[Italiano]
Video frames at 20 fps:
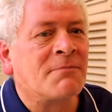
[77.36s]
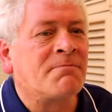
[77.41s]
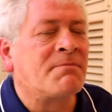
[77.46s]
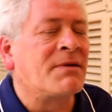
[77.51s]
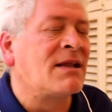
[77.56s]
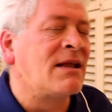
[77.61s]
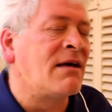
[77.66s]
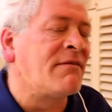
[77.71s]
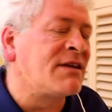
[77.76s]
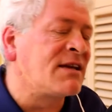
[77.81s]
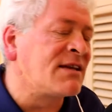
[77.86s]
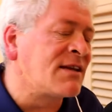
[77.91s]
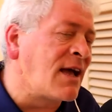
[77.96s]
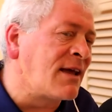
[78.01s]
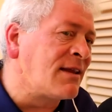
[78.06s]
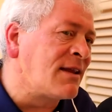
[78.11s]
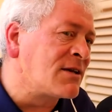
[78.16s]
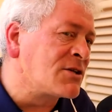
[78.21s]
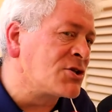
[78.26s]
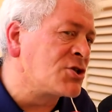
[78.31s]
che per la verità
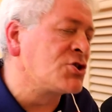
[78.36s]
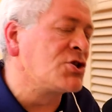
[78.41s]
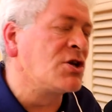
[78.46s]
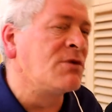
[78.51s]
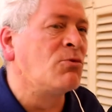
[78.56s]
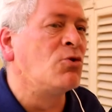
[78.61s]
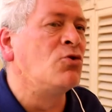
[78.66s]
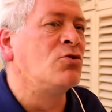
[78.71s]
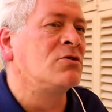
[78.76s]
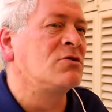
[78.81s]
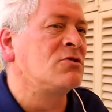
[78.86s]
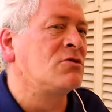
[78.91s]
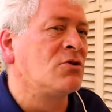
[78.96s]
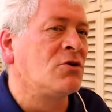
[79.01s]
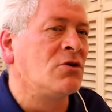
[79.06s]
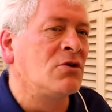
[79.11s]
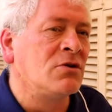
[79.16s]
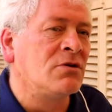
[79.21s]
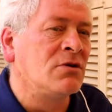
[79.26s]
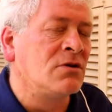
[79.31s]
nasce
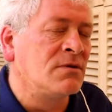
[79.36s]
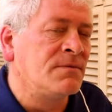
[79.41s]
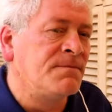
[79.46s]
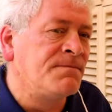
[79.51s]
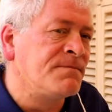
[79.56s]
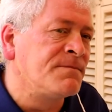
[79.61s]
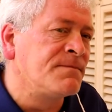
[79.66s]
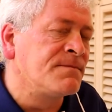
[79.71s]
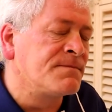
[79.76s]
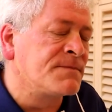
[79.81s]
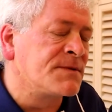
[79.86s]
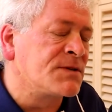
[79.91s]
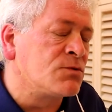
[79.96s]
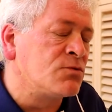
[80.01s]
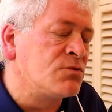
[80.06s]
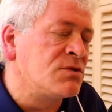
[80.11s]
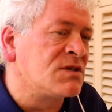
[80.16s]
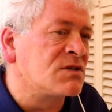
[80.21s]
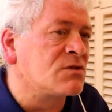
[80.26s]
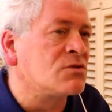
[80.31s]
molto
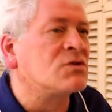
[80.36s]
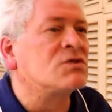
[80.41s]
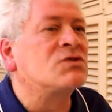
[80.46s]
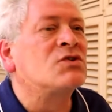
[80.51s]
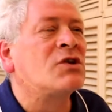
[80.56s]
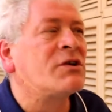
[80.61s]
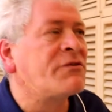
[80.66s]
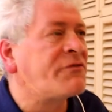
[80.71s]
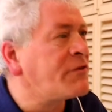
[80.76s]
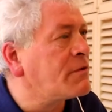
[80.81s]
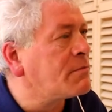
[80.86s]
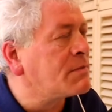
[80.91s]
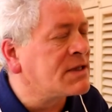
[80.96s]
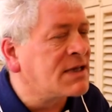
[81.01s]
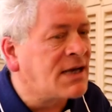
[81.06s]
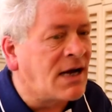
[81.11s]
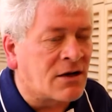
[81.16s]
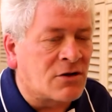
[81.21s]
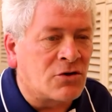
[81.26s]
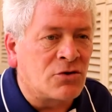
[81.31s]
sul discorso del film di
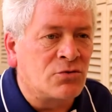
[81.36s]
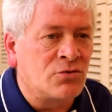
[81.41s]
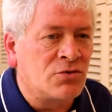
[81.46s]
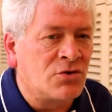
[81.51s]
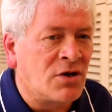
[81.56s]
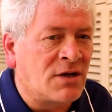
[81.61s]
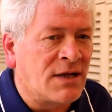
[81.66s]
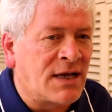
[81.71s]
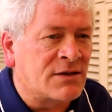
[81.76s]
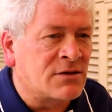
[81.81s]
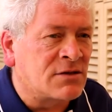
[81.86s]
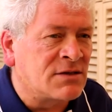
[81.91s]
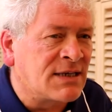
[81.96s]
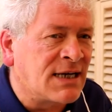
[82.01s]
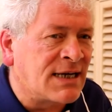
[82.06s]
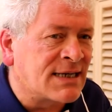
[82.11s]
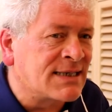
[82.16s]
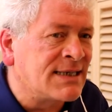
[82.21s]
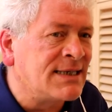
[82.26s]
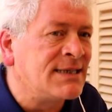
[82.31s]
Carlo Luglio, il lato di
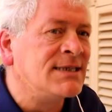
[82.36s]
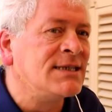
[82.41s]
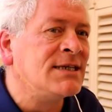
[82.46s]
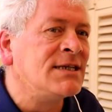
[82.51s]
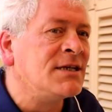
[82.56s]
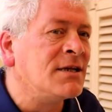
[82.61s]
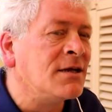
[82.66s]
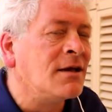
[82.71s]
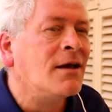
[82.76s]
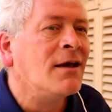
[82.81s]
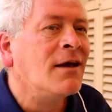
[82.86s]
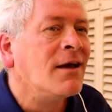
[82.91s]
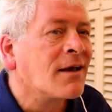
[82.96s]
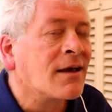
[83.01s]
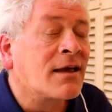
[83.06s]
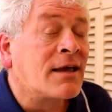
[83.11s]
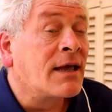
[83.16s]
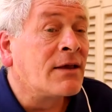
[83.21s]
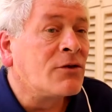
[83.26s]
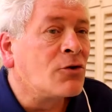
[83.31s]
Cardellini,
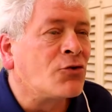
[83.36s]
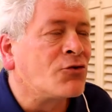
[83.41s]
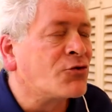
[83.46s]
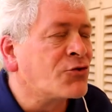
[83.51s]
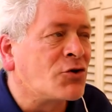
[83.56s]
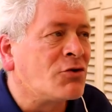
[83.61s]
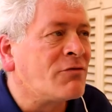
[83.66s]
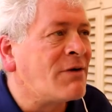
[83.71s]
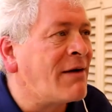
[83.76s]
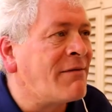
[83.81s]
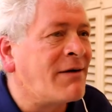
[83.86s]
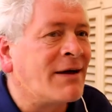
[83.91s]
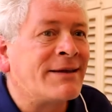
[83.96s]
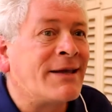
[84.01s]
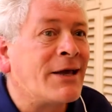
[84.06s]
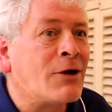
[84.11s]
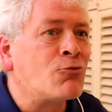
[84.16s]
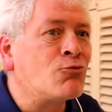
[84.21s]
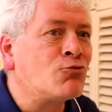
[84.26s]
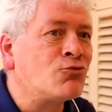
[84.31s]
che non trovava
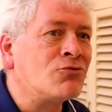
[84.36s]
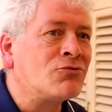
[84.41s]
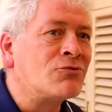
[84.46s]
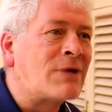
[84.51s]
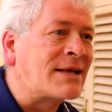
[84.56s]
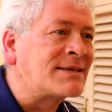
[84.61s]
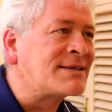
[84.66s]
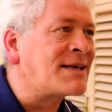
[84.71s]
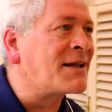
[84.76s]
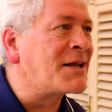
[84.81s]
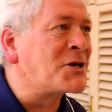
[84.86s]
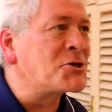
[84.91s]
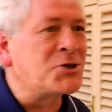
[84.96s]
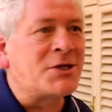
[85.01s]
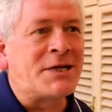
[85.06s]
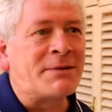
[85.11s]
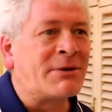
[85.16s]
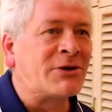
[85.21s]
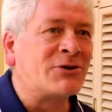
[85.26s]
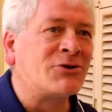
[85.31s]
né una sala
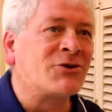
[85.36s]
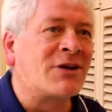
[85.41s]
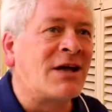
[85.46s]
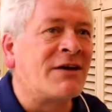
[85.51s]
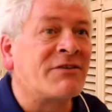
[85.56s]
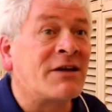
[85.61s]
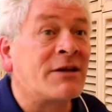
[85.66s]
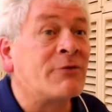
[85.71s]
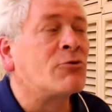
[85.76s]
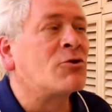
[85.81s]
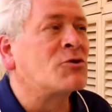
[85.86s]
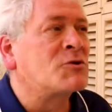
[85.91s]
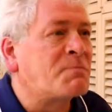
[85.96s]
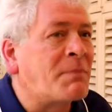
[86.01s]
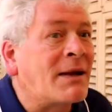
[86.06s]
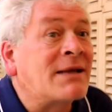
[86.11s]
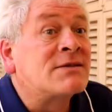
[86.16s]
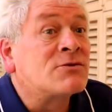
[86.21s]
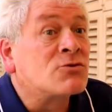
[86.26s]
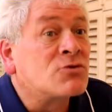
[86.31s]
cinematografica né uno
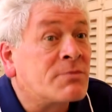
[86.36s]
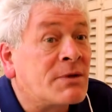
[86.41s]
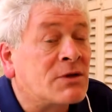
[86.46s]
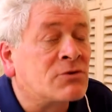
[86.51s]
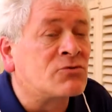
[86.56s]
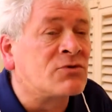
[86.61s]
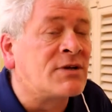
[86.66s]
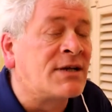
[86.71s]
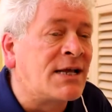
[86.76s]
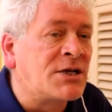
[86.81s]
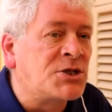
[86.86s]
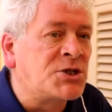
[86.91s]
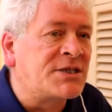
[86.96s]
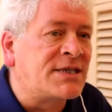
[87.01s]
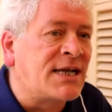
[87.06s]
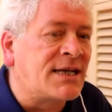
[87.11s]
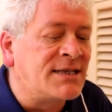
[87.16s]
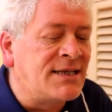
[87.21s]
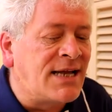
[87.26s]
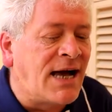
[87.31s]
spazio, soprattutto nella
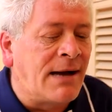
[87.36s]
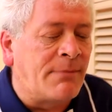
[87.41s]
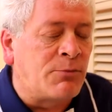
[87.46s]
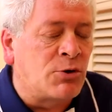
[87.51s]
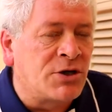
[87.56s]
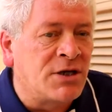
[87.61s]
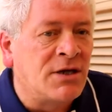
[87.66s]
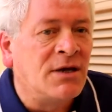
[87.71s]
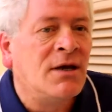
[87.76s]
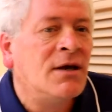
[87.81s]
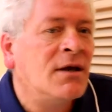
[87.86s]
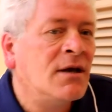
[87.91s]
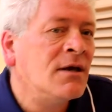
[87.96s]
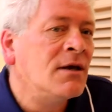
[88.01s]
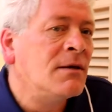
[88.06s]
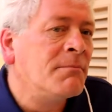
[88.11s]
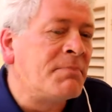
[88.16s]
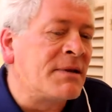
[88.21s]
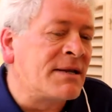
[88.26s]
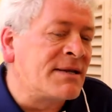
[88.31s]
città di Napoli,
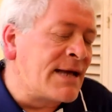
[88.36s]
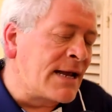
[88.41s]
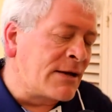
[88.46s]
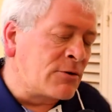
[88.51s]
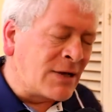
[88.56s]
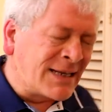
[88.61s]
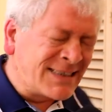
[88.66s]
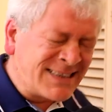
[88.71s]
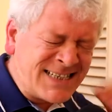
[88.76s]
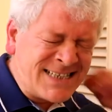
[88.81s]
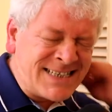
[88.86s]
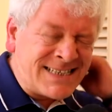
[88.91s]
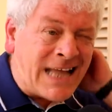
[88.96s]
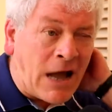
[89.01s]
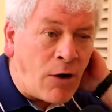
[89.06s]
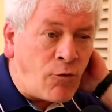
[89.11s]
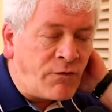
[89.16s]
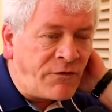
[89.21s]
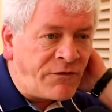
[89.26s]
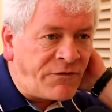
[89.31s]
per dare una dignità
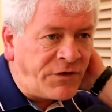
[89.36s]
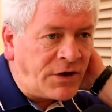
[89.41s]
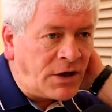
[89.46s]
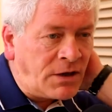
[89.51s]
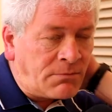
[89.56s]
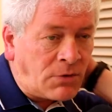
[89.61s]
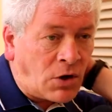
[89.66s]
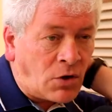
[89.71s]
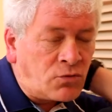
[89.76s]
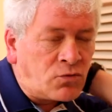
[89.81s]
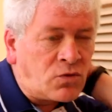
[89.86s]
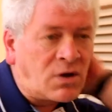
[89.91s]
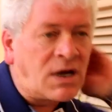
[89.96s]
a un film con